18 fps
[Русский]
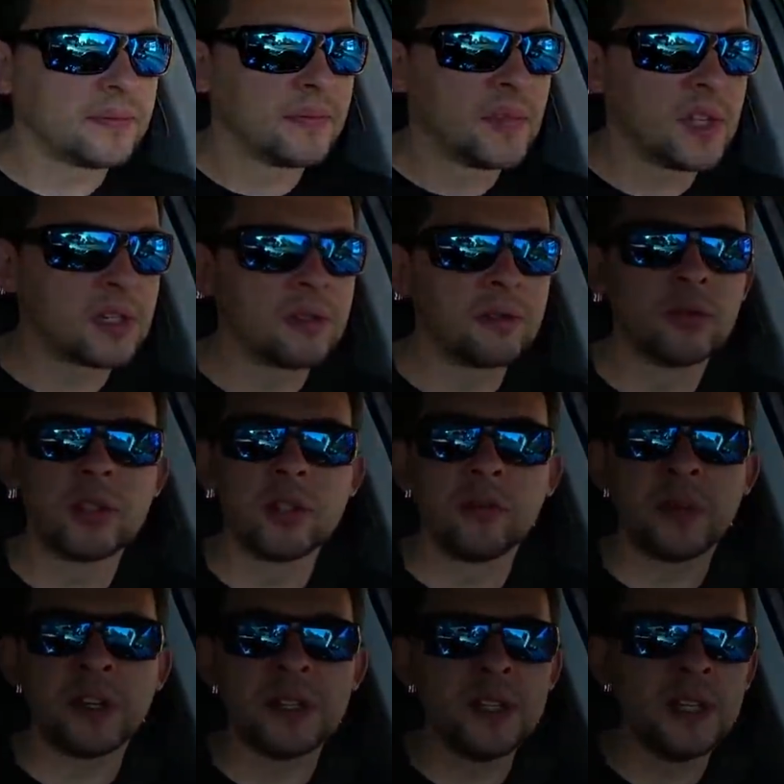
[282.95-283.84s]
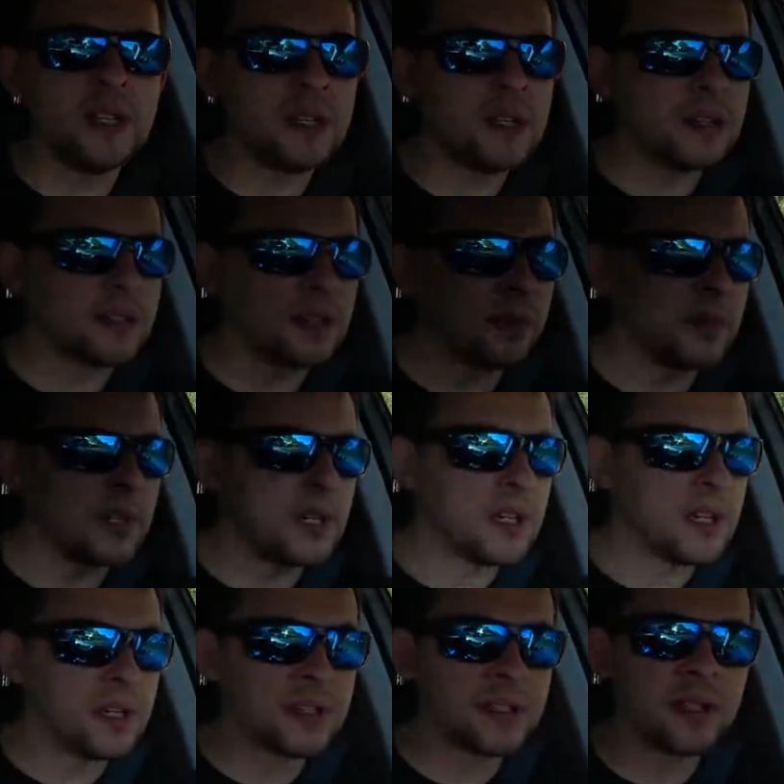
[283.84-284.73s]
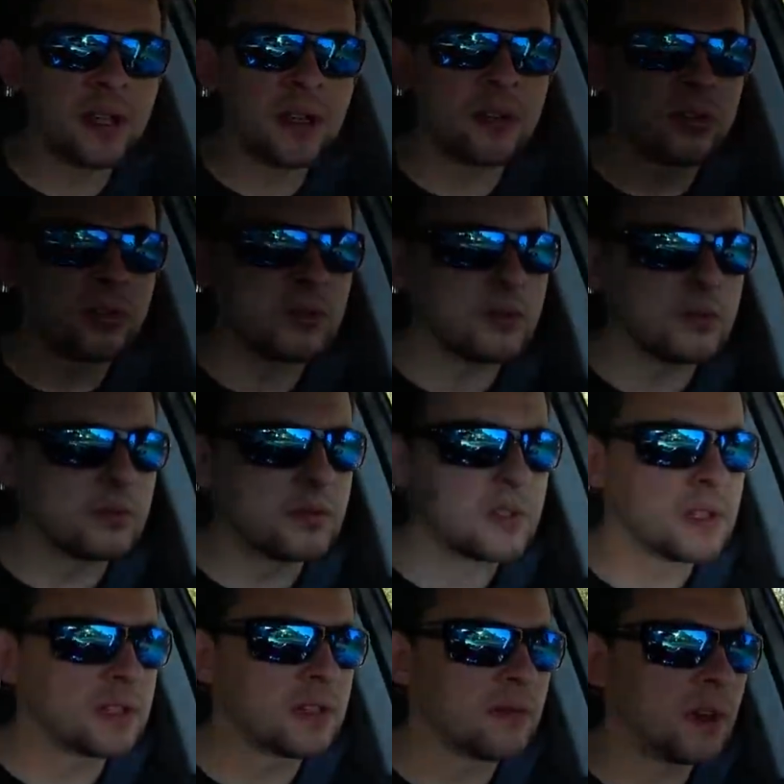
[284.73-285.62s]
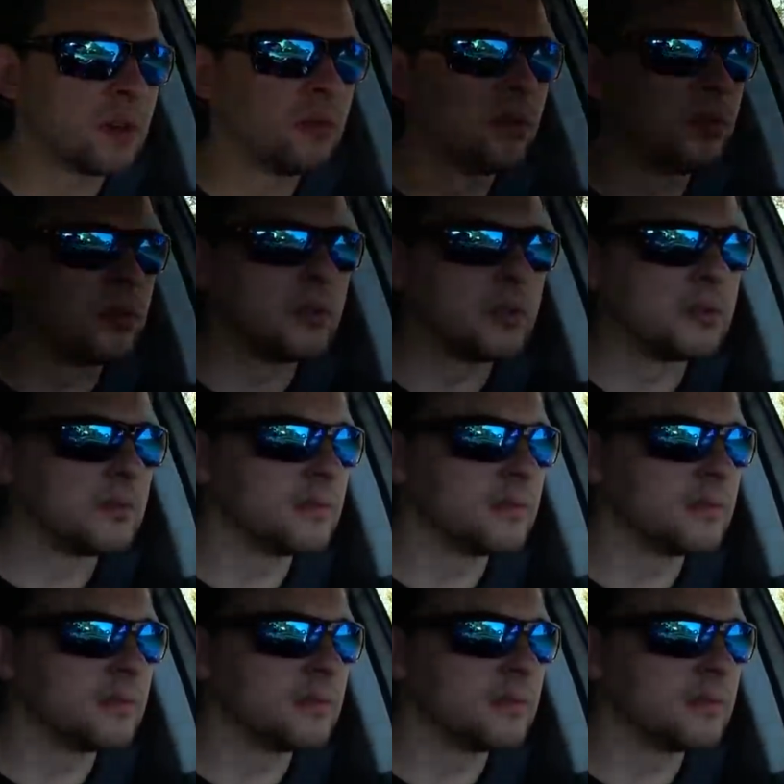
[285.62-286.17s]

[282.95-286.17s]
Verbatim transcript: на случай падения там или я не знаю что, если своруют